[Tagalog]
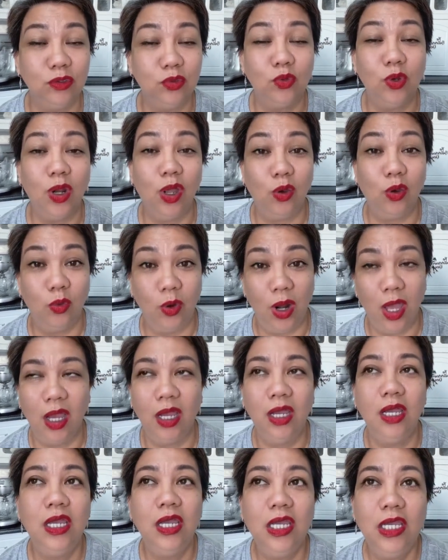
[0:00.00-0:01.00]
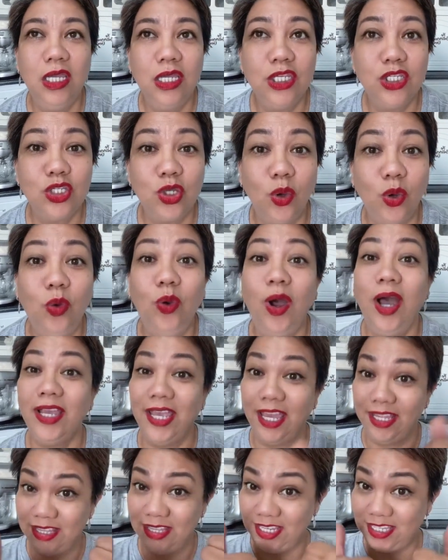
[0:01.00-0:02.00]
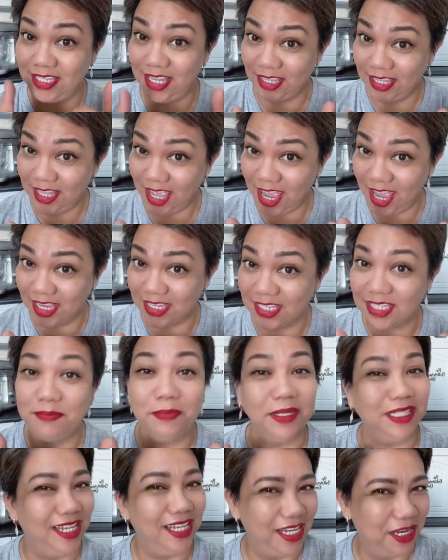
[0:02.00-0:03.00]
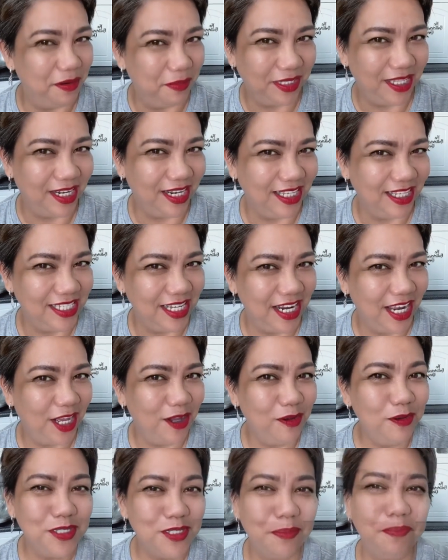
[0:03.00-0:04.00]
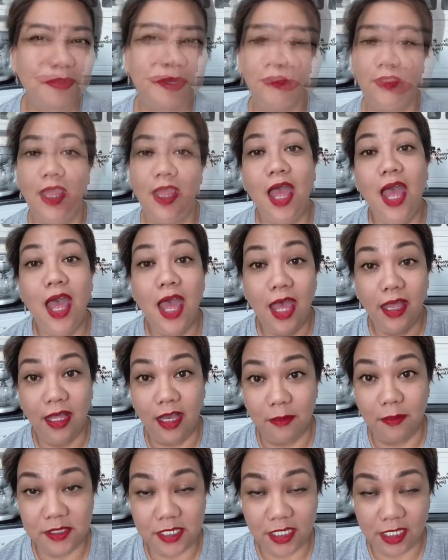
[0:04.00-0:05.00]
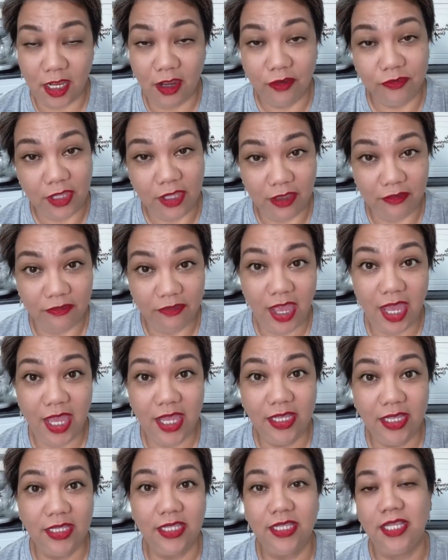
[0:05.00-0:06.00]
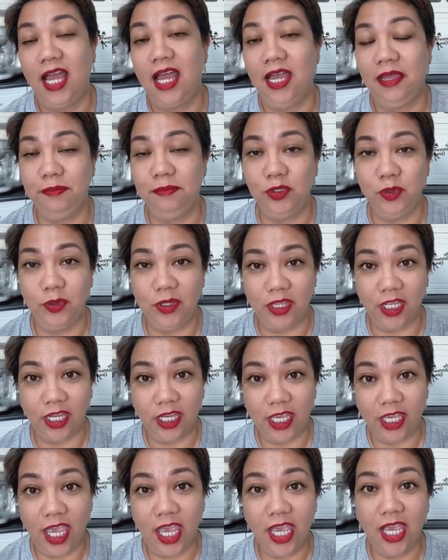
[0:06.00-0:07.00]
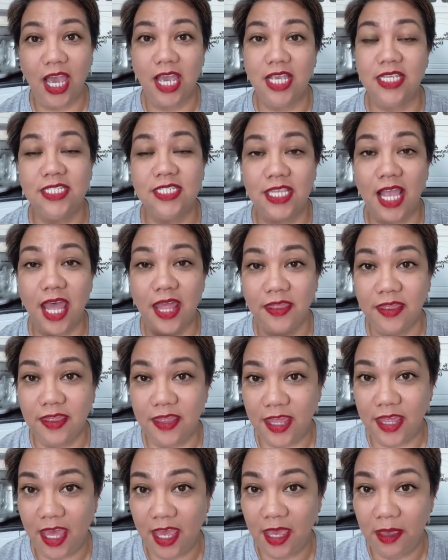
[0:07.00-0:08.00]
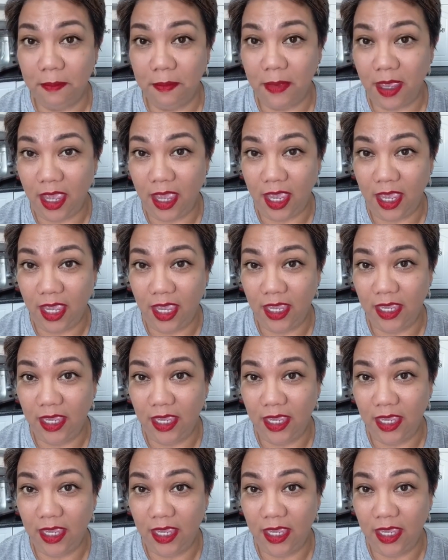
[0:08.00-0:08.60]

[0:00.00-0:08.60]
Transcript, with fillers: kulang-kulang. So, again, they said yes. Madali naman talaga silang kausap, di ba? Comes the day of the event, I'm doing the cake, I send them a